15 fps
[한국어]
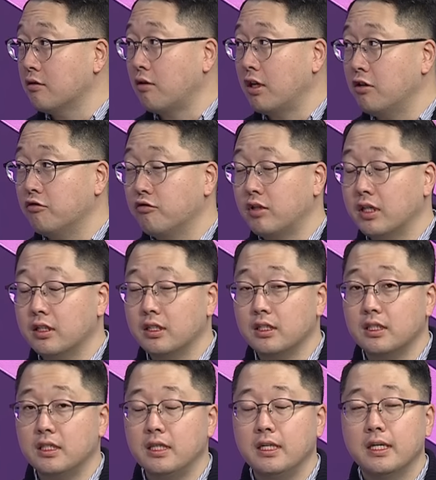
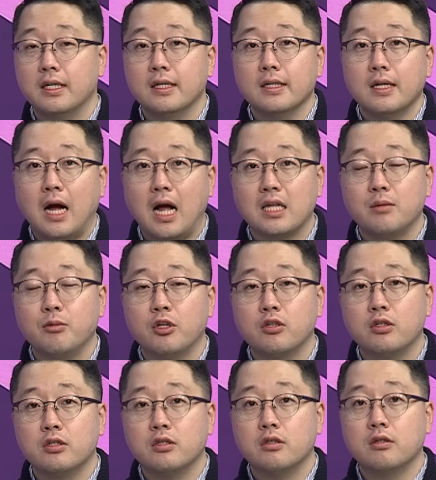관련주라든지
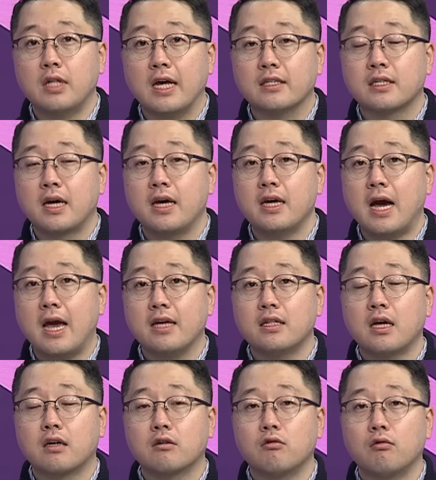아니면은 SK
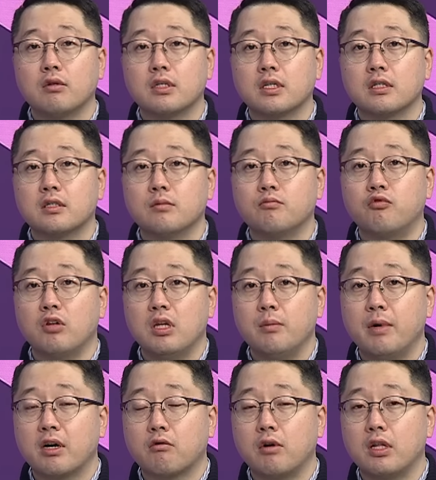아이테크놀로지 같은
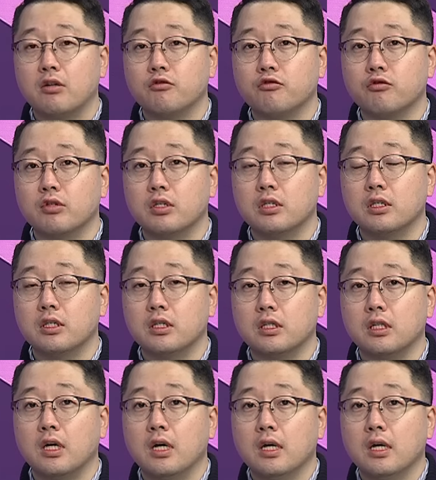분리막 관련주들은